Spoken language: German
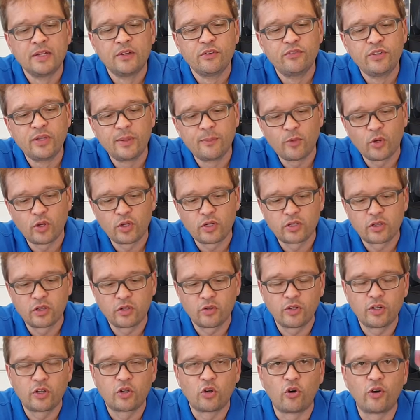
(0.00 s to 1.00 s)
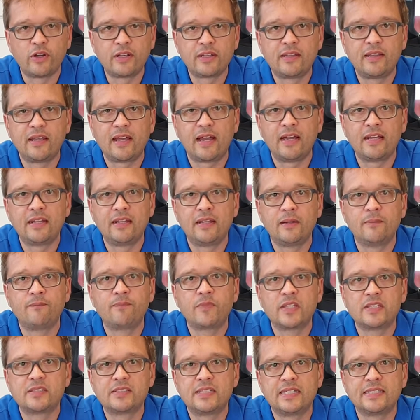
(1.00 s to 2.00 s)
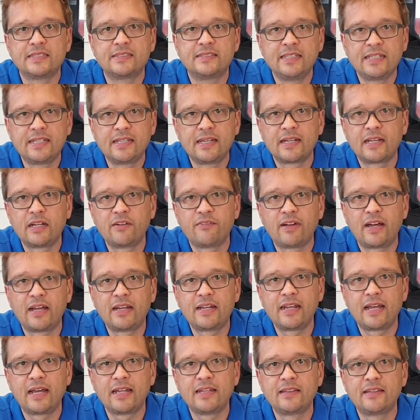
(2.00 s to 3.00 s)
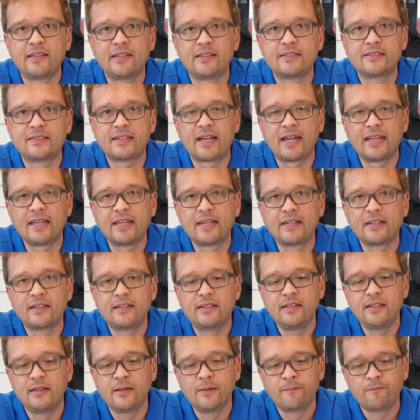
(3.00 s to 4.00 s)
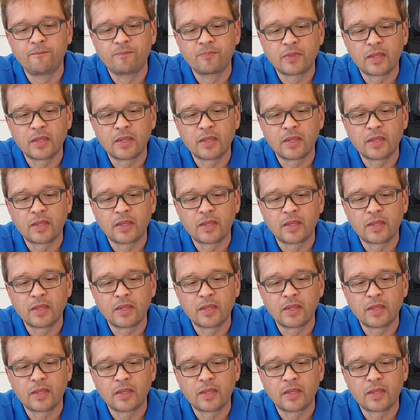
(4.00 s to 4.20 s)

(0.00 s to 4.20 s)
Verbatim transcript: Wir möchten euch heute eine sehr sichere Variante zeigen, die